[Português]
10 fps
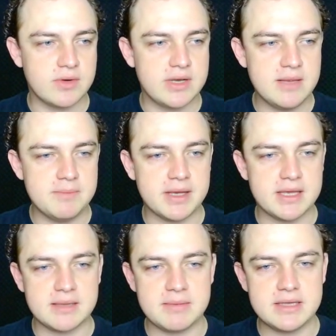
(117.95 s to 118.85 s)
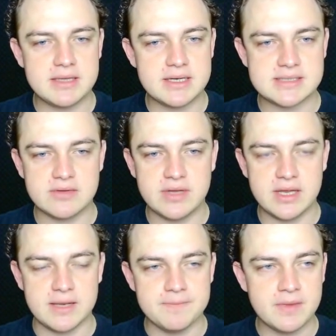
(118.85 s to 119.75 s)
O Olímpia aqui está bem interessado
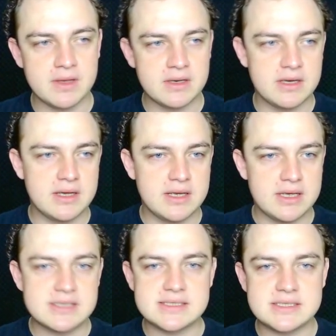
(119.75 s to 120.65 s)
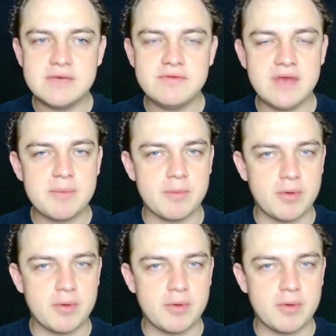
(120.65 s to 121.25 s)
nele. E se vier